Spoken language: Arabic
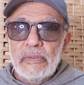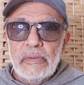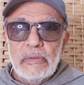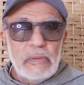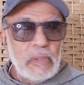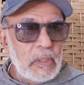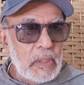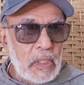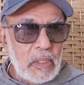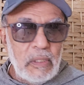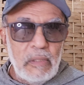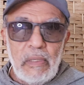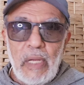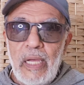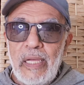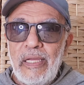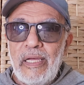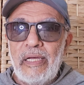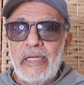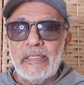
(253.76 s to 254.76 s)
غيرك لا
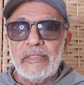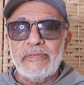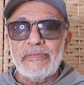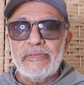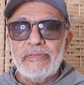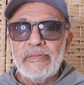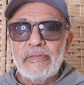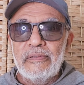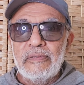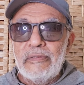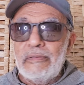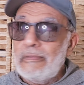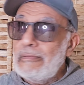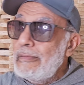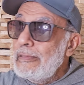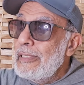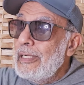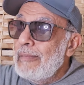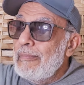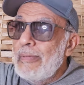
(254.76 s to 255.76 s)
يعرف
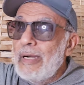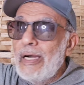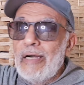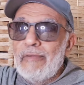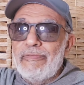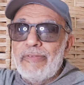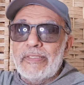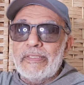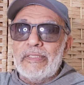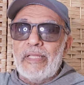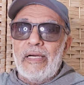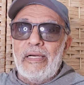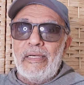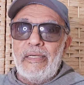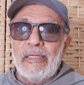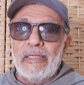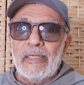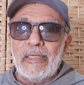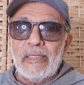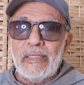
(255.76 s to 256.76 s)
لا ما فطاح
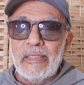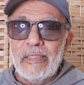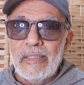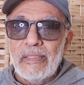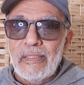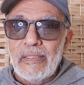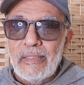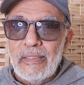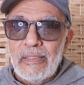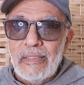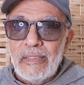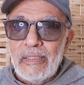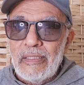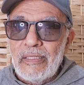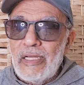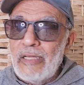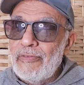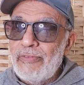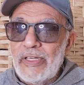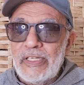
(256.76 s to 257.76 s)
له
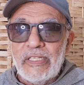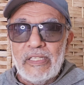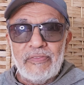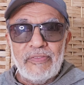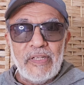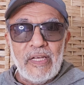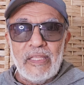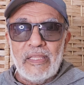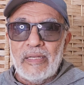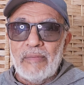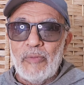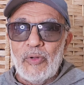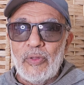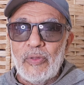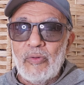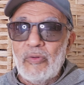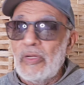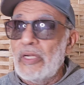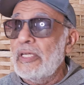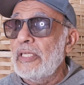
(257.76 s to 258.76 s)
لا يفكر في هذا
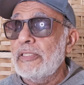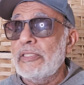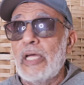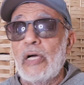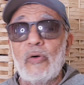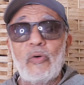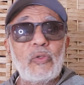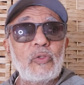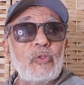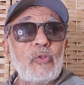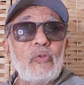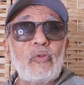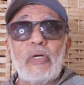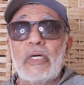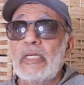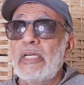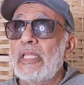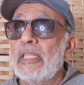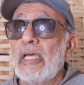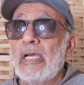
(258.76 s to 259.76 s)
الموضوع يقول لك الطاغوت
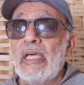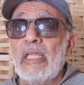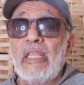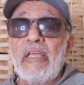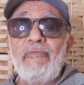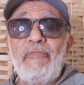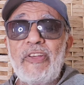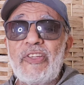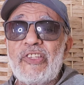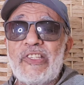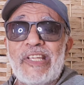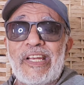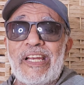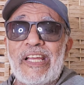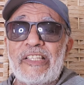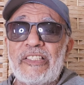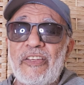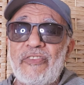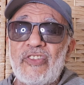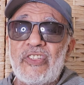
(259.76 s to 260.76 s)
هو كذا كذا يفسر
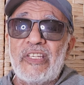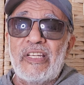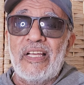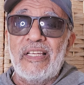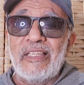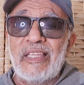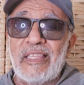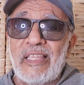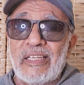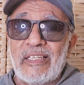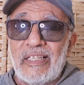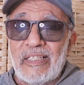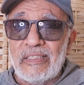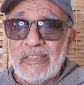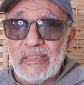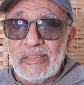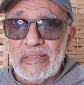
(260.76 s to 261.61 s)
لك تفسيرات يضيعك